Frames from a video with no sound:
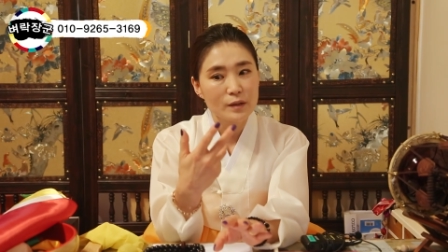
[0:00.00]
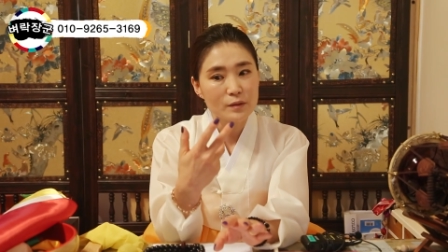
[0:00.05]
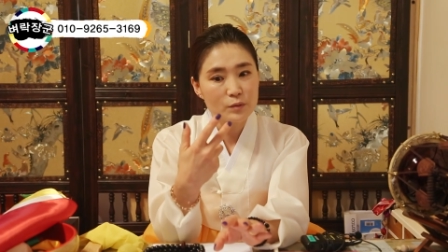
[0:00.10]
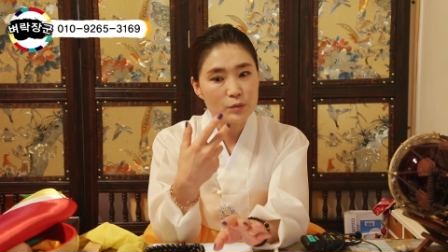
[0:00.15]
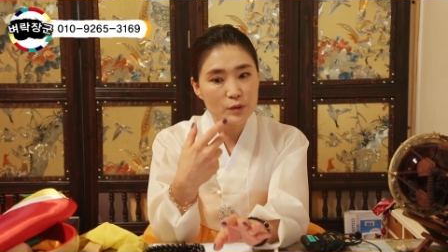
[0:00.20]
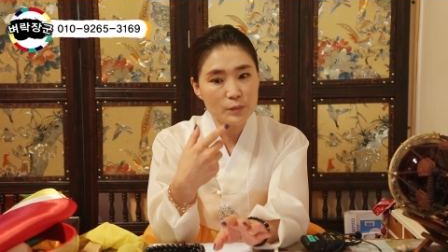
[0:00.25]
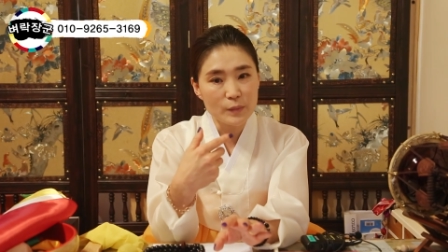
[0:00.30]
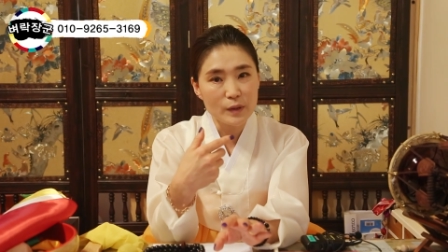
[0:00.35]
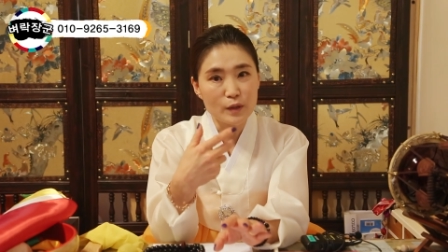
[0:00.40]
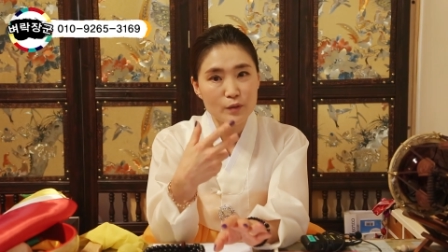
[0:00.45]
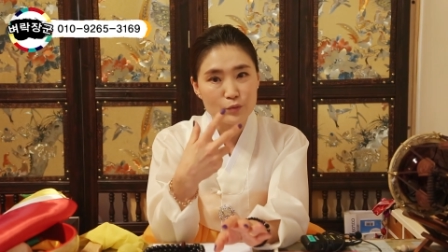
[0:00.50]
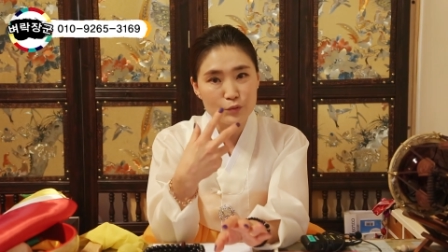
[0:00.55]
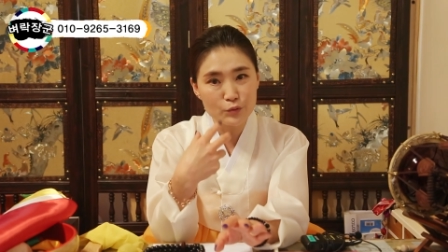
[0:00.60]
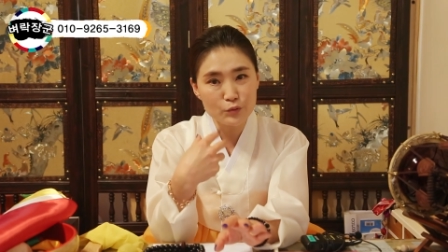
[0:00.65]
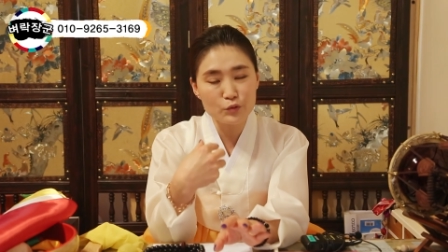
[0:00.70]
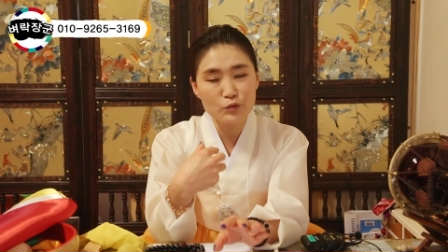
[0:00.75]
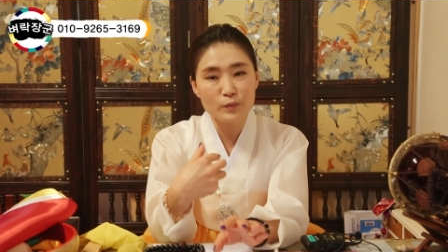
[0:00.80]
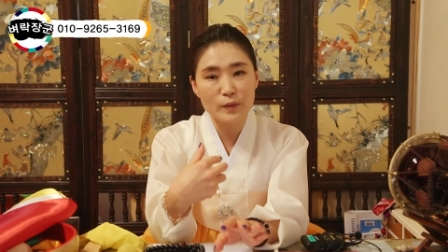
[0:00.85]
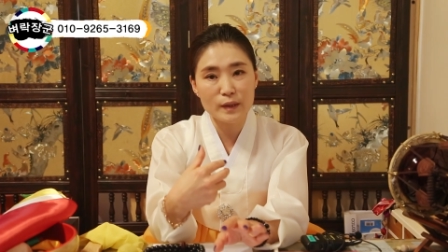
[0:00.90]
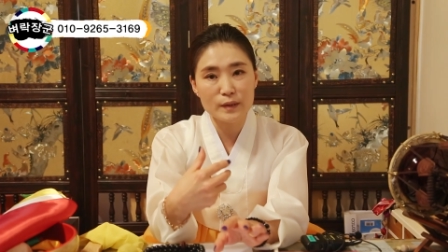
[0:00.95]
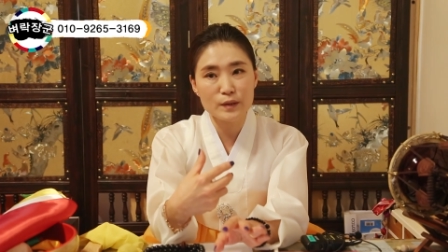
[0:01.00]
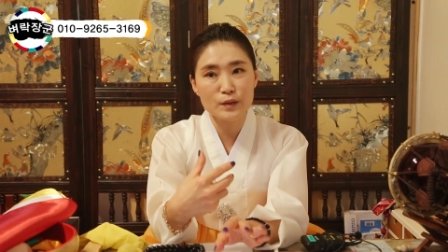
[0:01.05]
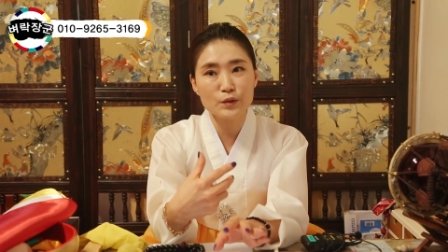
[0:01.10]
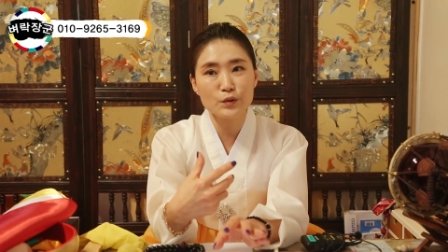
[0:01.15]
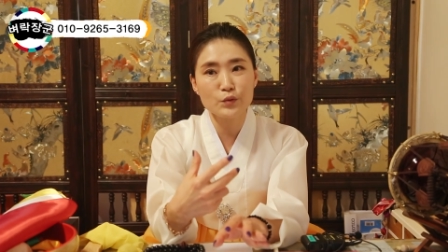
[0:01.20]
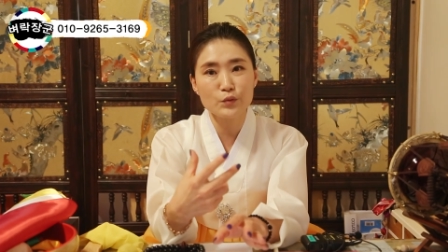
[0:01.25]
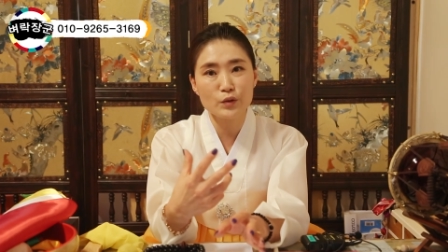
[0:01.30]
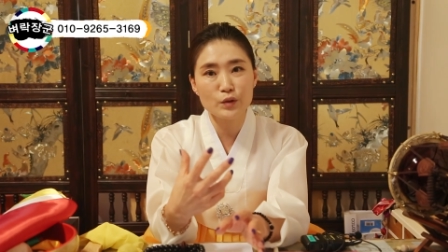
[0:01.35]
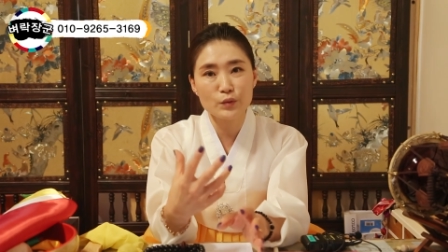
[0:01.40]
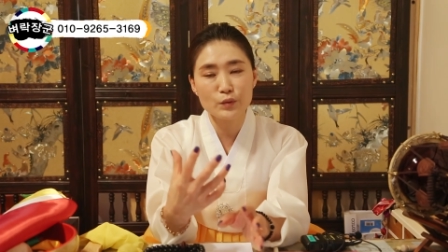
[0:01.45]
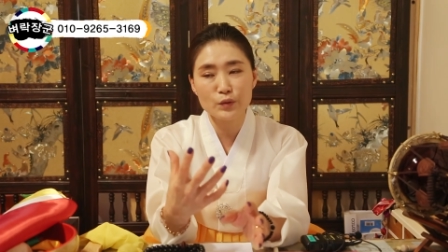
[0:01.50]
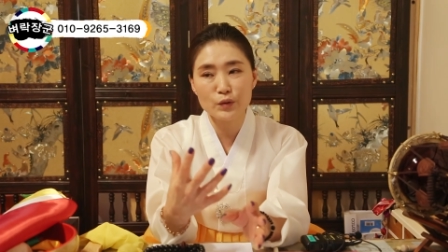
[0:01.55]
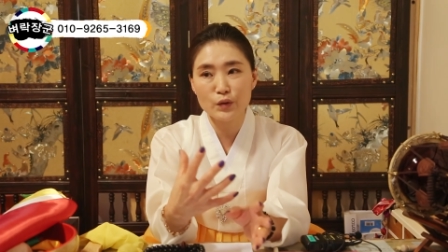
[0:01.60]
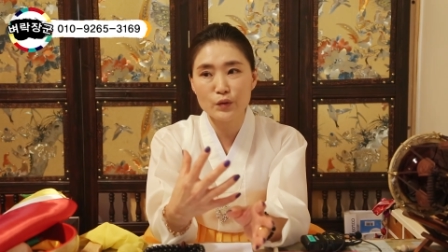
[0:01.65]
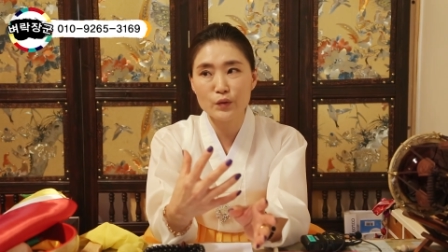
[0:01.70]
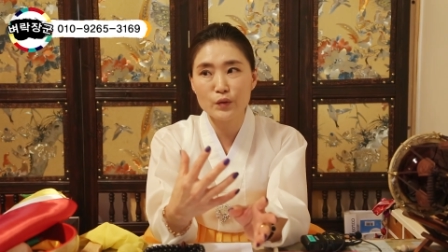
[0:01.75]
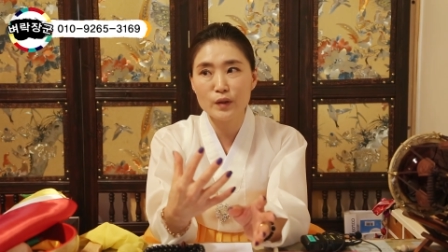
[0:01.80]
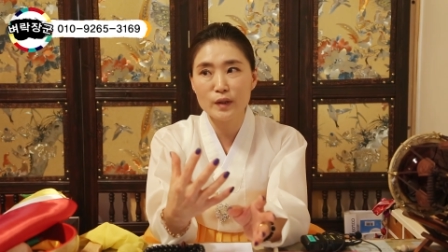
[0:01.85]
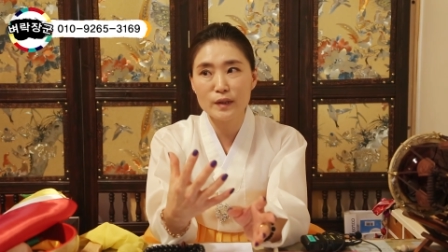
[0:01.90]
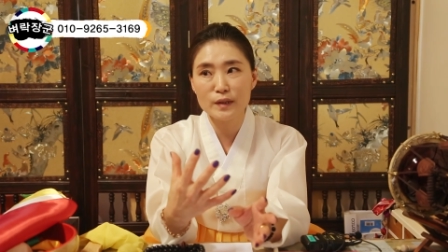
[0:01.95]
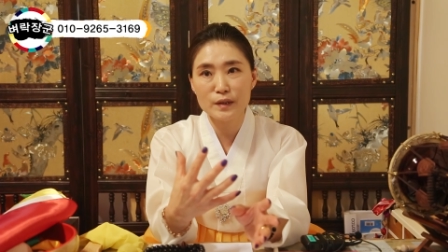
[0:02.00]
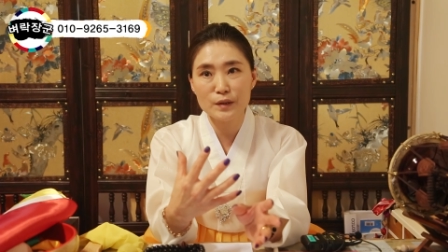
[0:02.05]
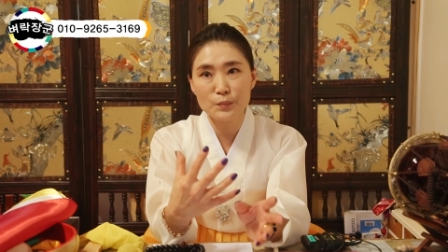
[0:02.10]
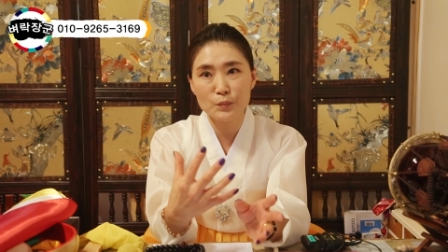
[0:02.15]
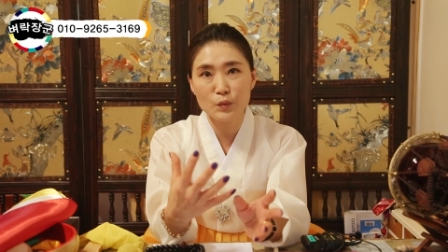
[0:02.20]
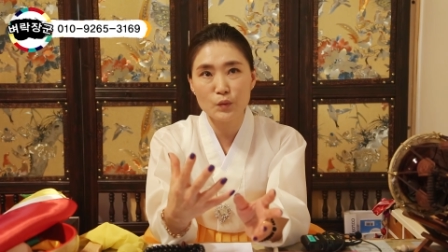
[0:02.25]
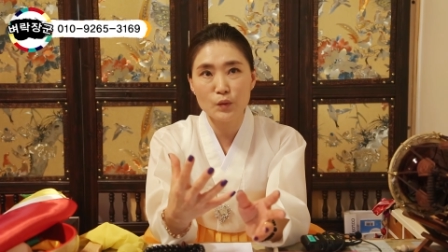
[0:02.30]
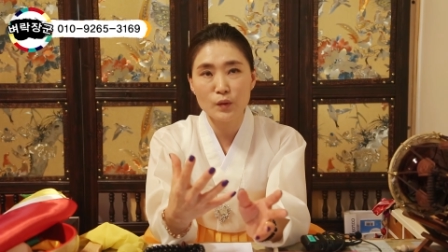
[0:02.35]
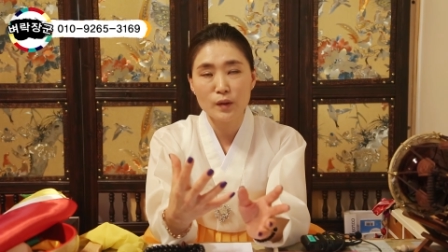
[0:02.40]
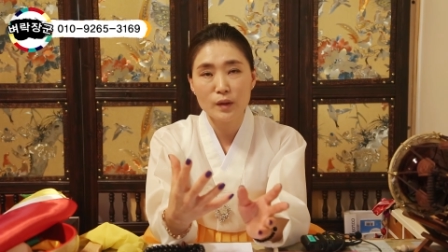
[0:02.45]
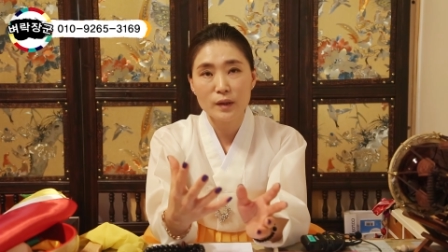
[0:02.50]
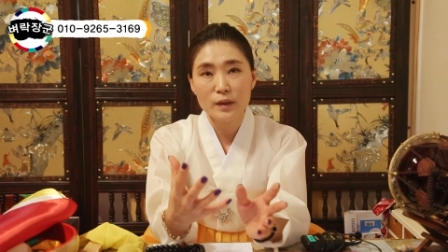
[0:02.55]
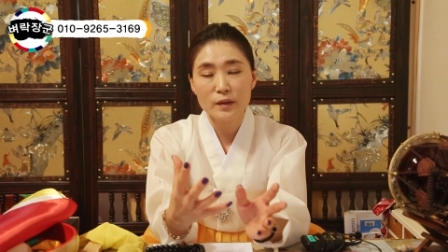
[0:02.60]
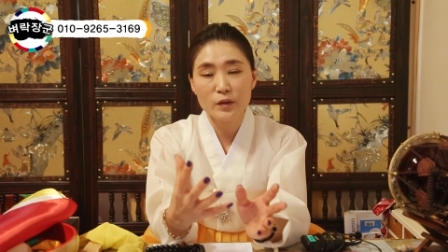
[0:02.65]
소위 말해 술도 마실 수 있고 여러 가지 뭐